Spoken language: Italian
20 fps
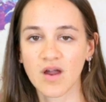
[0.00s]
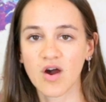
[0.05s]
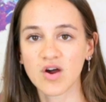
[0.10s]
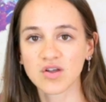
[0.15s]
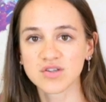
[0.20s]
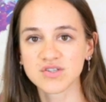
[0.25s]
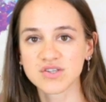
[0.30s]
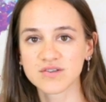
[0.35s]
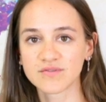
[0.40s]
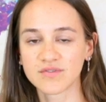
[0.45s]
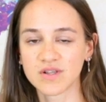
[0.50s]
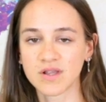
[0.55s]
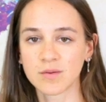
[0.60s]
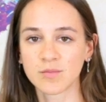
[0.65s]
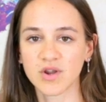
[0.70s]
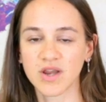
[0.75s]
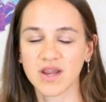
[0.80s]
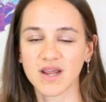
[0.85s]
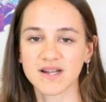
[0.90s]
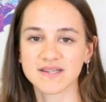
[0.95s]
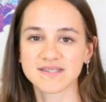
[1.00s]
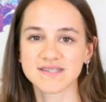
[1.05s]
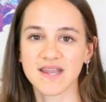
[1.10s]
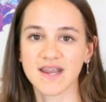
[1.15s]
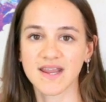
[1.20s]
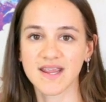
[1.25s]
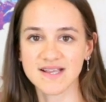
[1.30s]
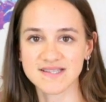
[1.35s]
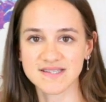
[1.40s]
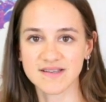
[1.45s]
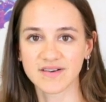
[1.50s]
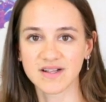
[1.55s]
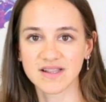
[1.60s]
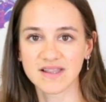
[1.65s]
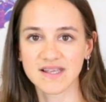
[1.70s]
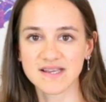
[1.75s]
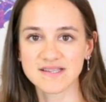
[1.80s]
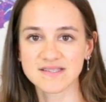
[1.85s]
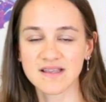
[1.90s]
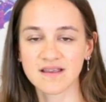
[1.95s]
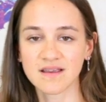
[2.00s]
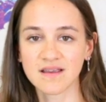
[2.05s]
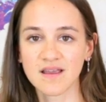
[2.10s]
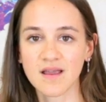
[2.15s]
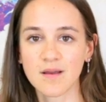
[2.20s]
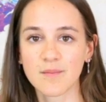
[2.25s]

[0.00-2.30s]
Oggi vogliamo ringraziare Chiesa Valdese